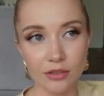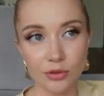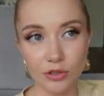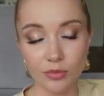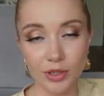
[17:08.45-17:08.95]
Я
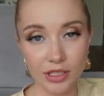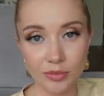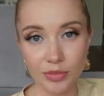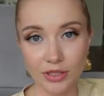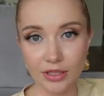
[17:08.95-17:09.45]
вообще, в
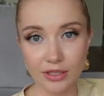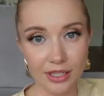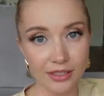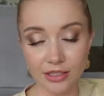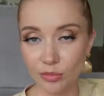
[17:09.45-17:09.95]
принципе,
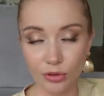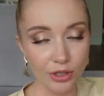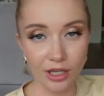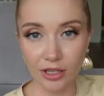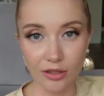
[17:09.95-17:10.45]
никогда не
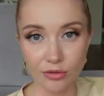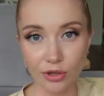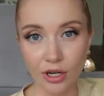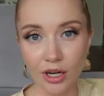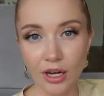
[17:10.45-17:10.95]
наблюдала
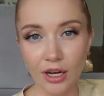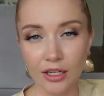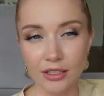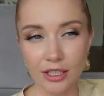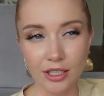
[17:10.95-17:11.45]
его
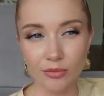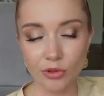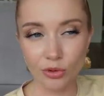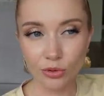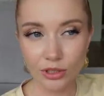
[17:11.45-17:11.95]

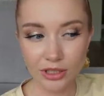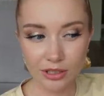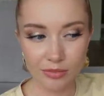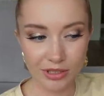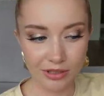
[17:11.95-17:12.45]
таким
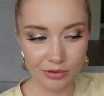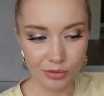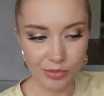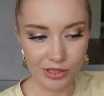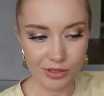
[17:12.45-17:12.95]
грустным. И
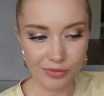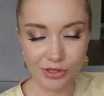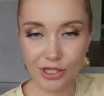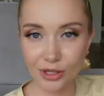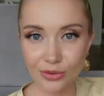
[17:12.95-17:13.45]
вот мы
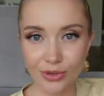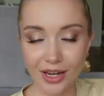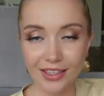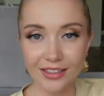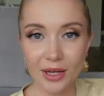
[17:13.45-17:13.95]
шли
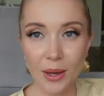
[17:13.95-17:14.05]
гулять,